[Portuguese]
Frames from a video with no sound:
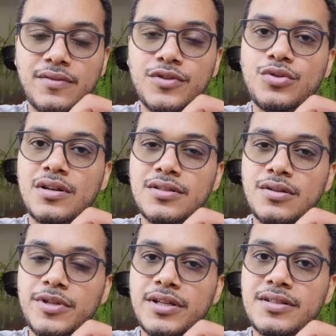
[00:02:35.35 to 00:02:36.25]
Na videoaula, se
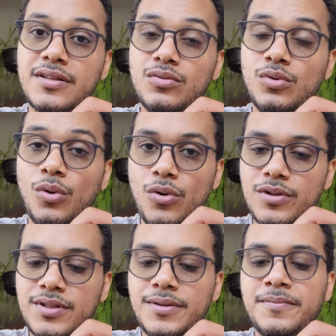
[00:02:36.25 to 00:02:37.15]
não me engano, são
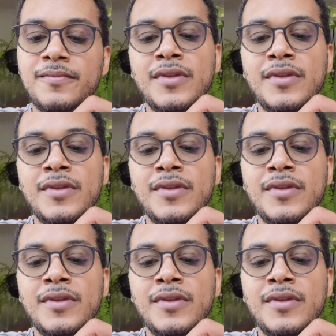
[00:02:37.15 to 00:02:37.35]
12.